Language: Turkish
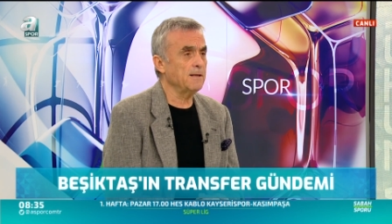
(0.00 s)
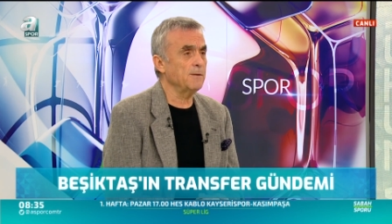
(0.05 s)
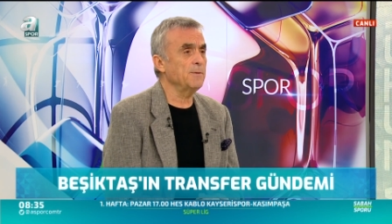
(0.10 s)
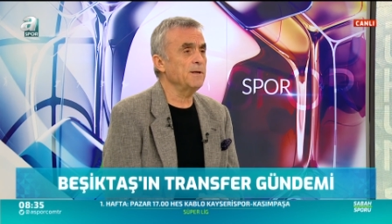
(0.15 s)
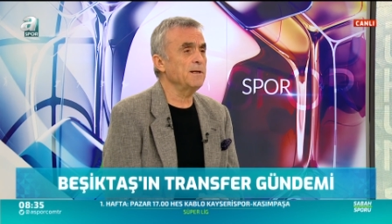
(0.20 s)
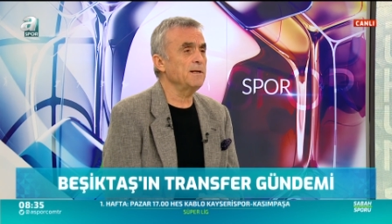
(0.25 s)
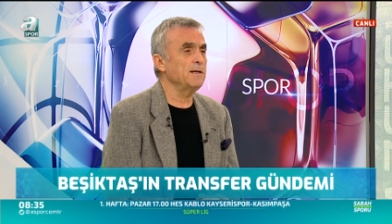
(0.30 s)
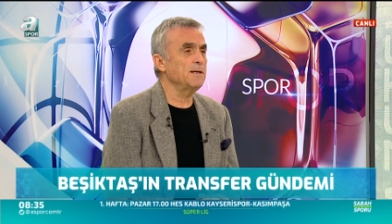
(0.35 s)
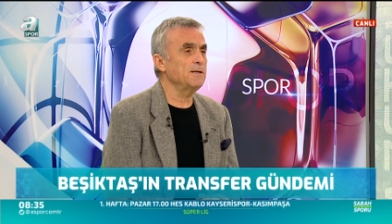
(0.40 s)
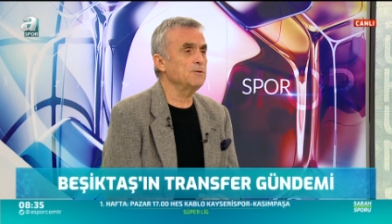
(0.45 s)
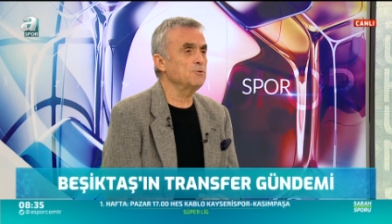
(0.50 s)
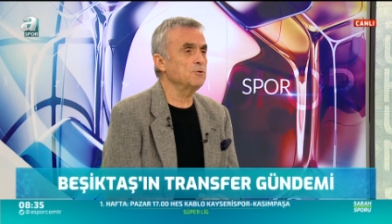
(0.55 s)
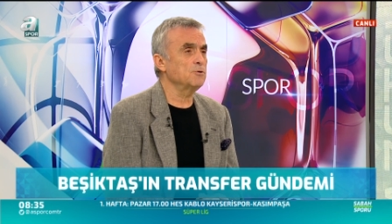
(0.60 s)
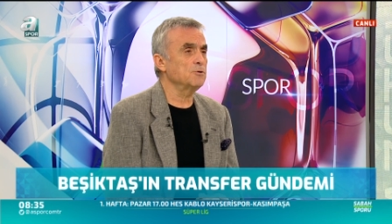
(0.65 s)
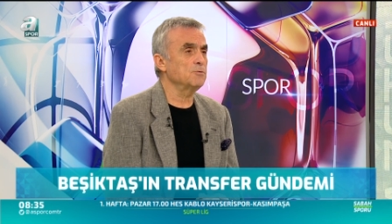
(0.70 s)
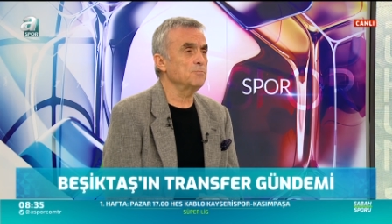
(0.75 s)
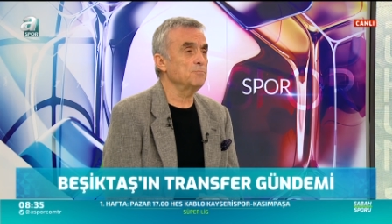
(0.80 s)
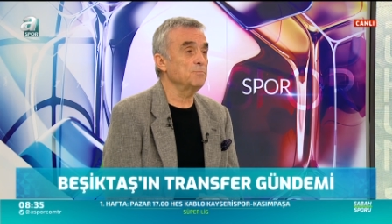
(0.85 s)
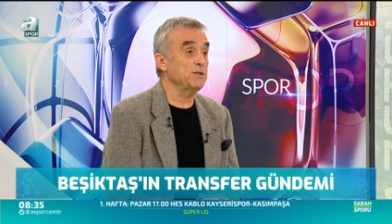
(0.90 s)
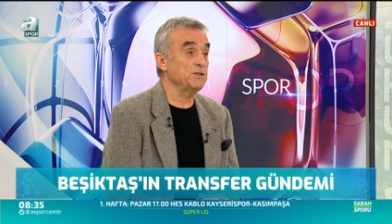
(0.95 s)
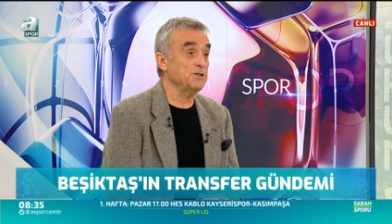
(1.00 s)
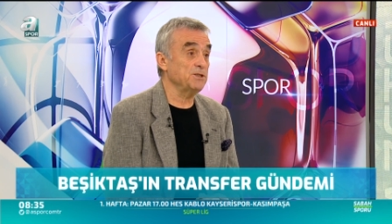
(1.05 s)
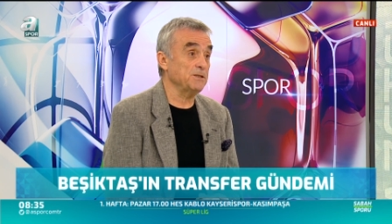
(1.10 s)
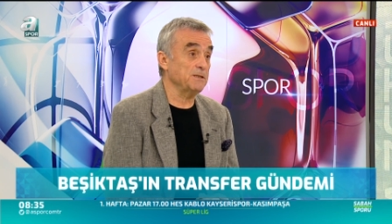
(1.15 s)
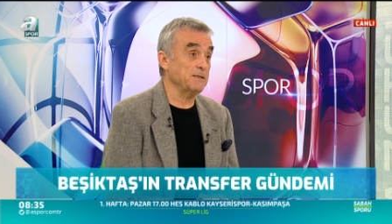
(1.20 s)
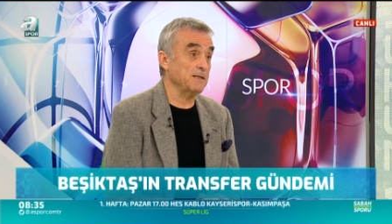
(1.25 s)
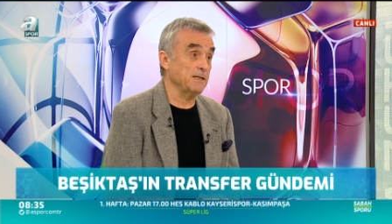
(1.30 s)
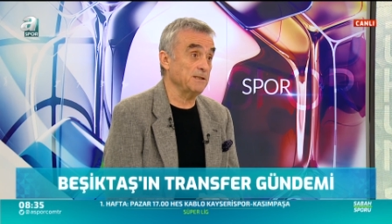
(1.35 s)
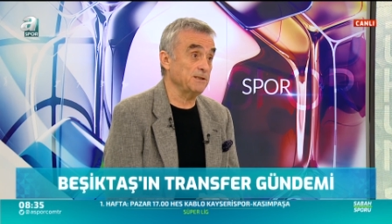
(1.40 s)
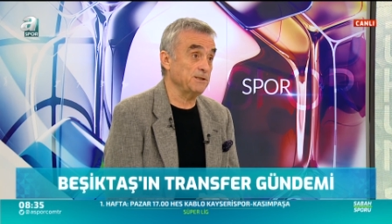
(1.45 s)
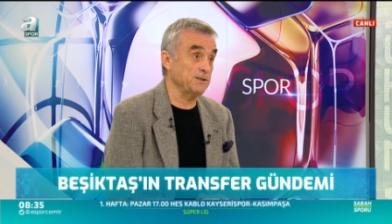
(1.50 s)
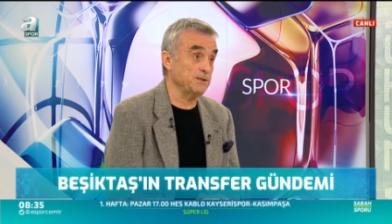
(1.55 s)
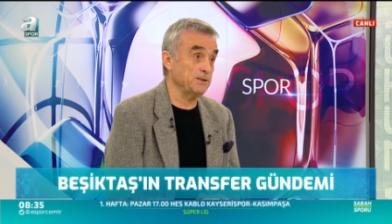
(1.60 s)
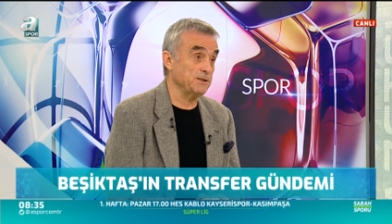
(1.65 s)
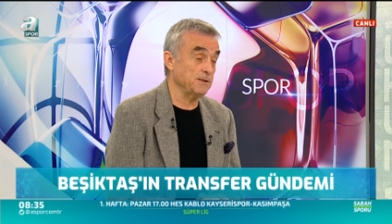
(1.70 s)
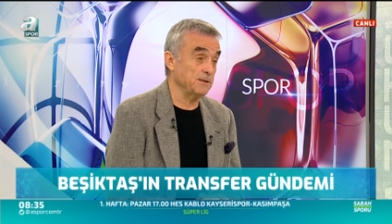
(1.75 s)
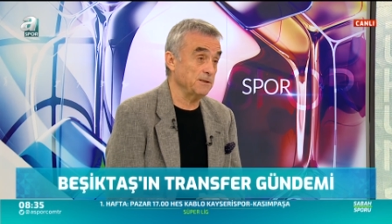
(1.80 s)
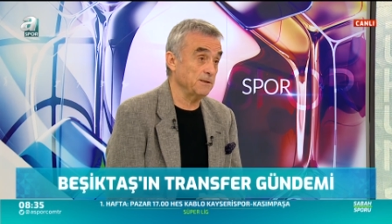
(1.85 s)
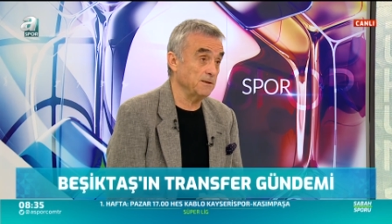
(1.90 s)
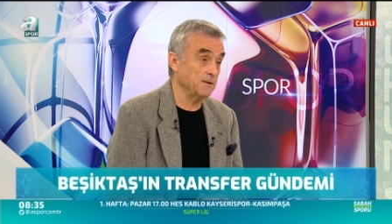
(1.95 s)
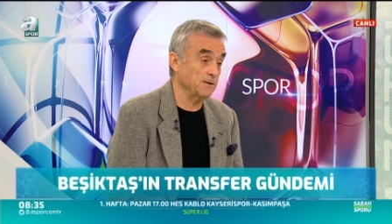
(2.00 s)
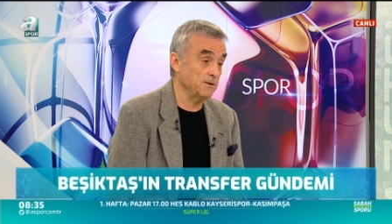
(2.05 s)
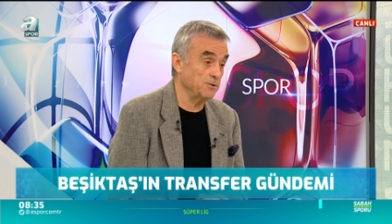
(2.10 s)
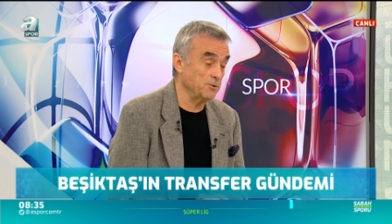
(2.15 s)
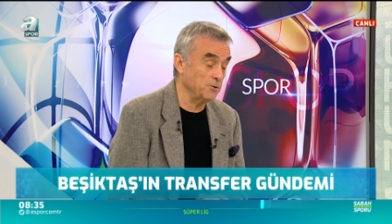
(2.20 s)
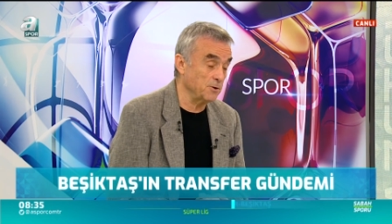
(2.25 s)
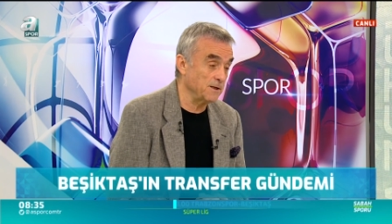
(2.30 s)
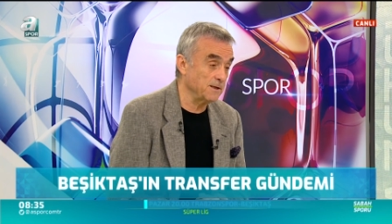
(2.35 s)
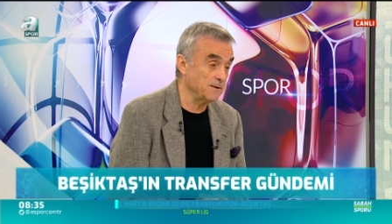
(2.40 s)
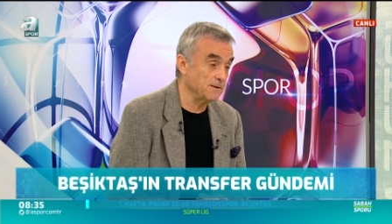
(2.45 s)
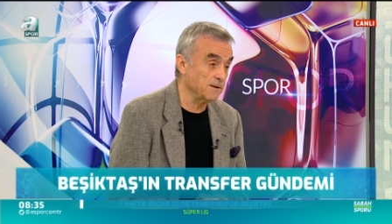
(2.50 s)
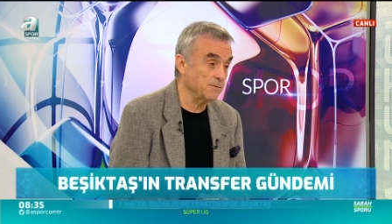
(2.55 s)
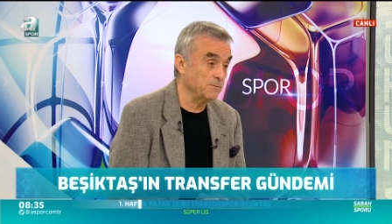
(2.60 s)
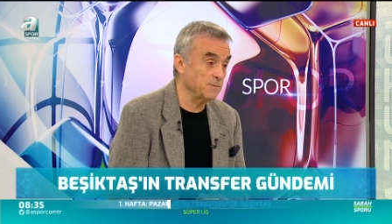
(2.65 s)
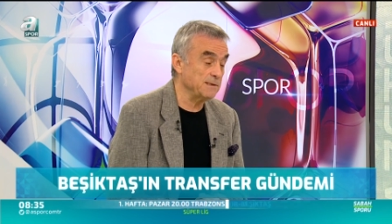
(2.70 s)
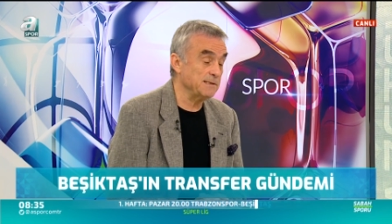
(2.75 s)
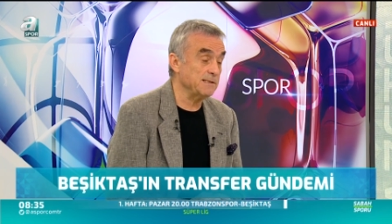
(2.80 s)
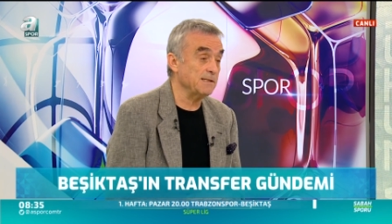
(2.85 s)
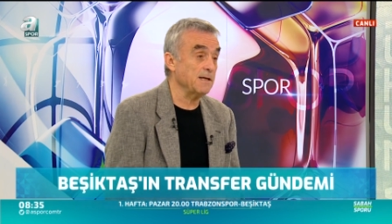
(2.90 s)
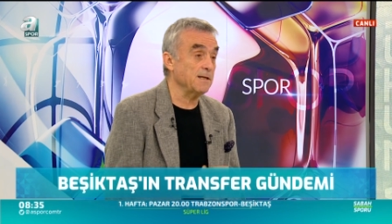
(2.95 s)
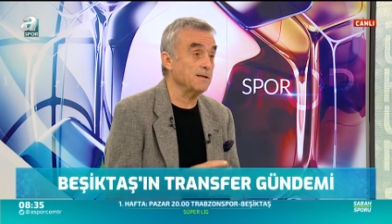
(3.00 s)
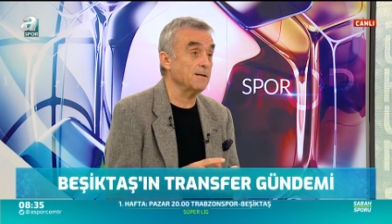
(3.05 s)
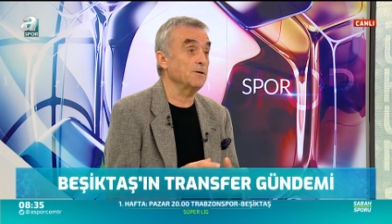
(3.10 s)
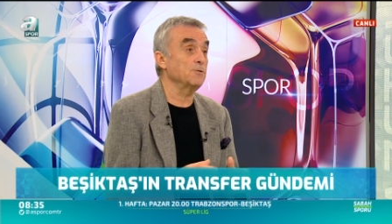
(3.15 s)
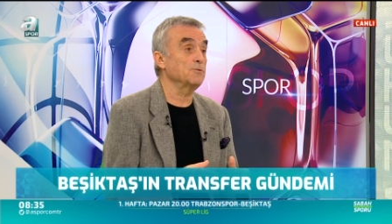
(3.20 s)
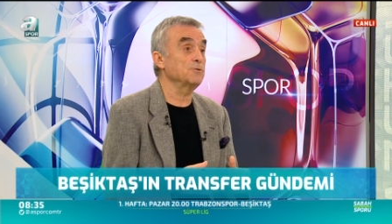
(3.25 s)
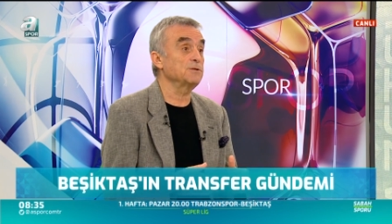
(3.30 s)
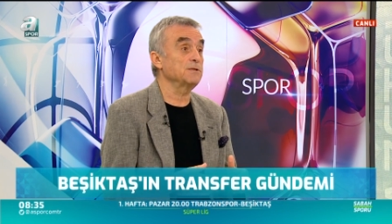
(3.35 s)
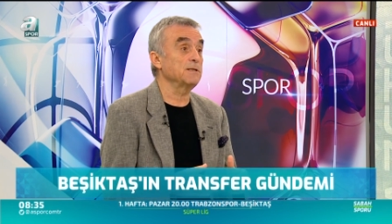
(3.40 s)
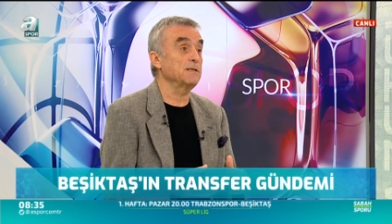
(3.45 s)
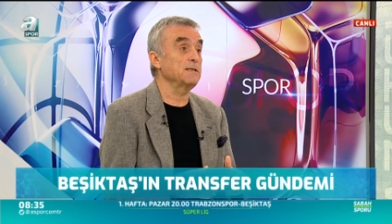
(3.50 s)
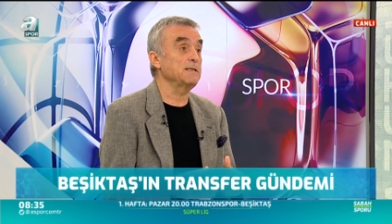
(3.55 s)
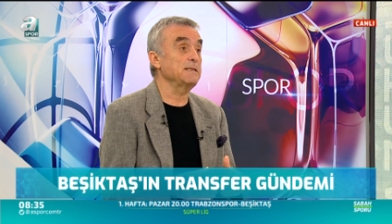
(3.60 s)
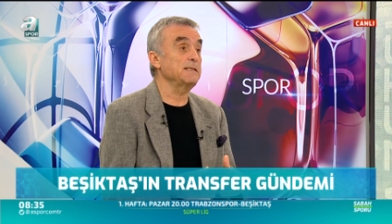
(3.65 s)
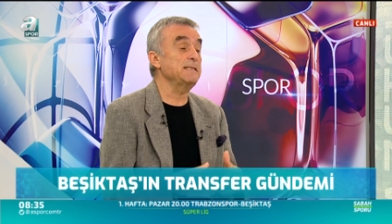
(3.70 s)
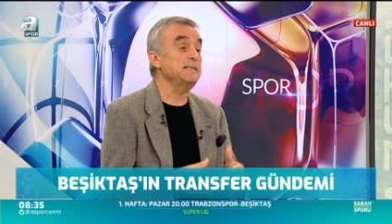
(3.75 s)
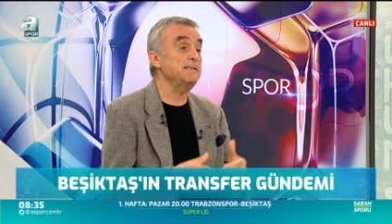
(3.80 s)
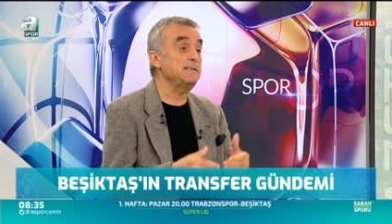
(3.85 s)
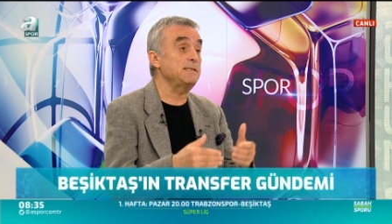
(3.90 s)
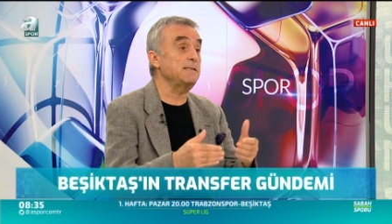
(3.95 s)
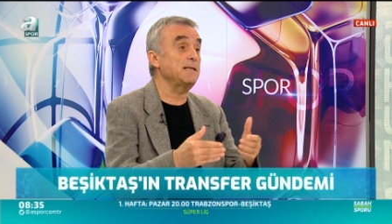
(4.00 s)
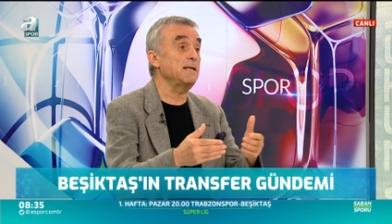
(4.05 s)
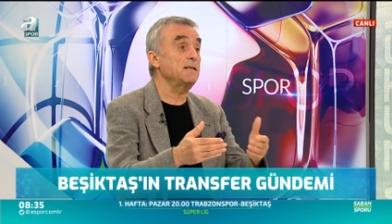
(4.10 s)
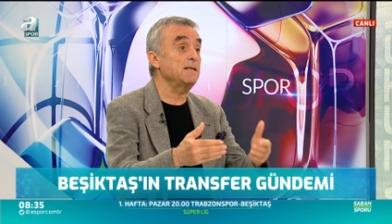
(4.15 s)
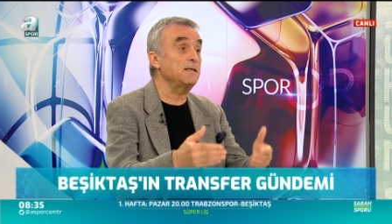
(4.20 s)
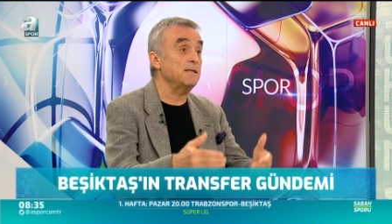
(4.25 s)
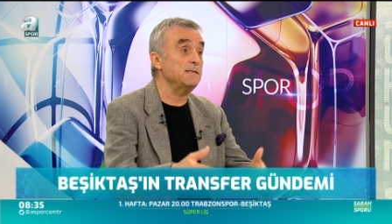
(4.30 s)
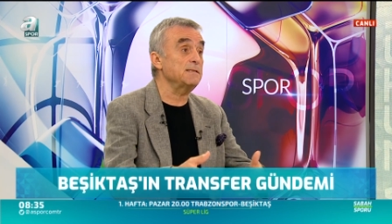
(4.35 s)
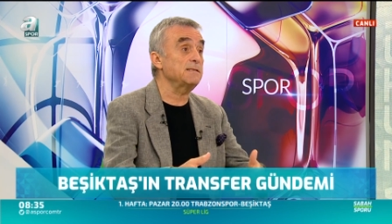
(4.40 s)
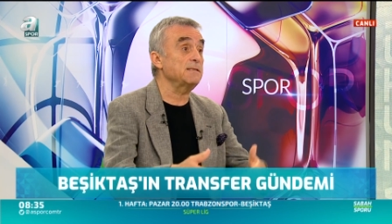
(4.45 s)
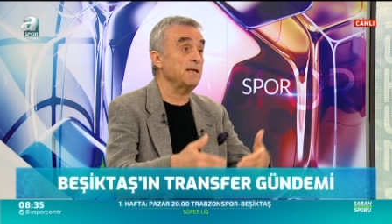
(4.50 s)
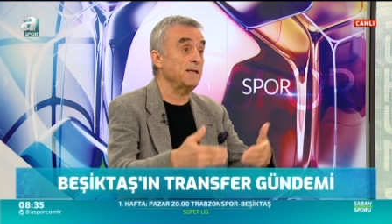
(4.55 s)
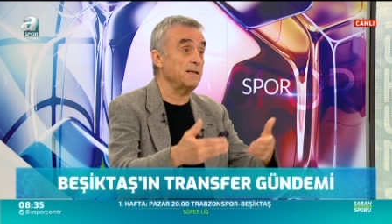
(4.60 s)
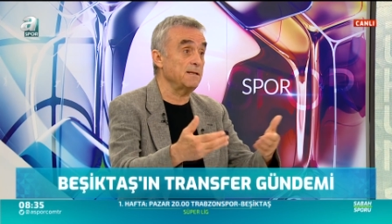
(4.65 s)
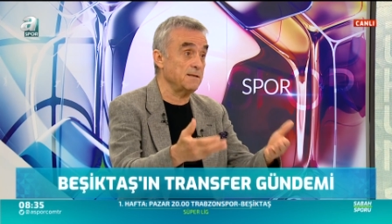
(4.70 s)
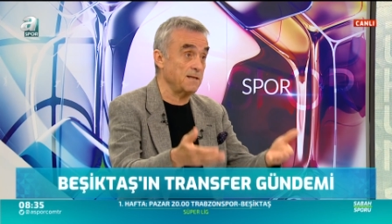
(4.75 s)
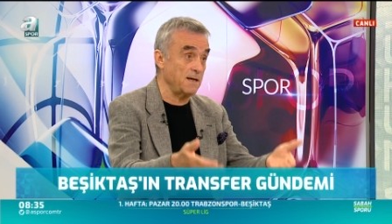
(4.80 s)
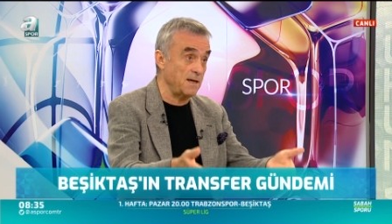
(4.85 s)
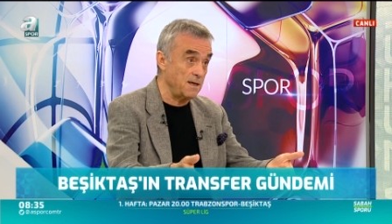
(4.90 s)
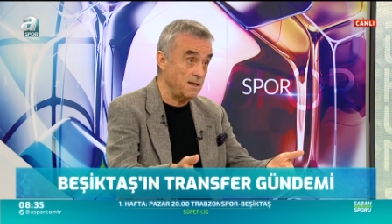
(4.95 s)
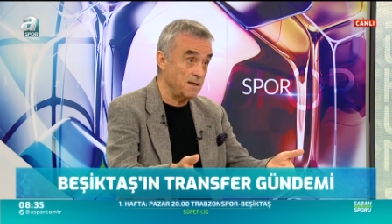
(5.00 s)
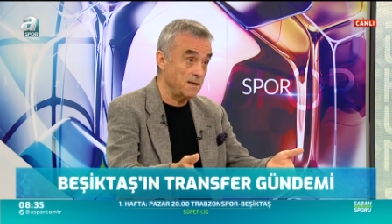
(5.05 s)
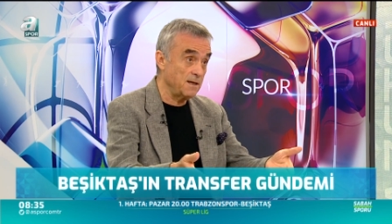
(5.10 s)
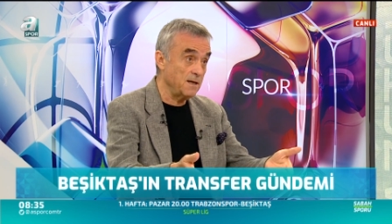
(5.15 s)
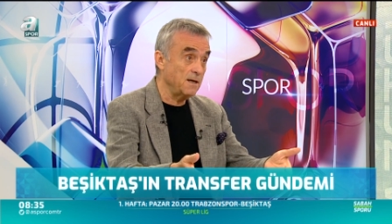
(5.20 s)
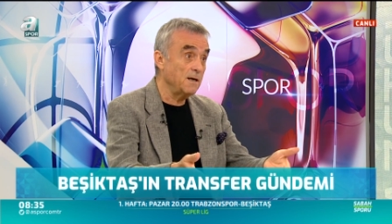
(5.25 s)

Temenni ediyorum Beşiktaş e, yönetimi Sergen Hoca'nın istediği sayıda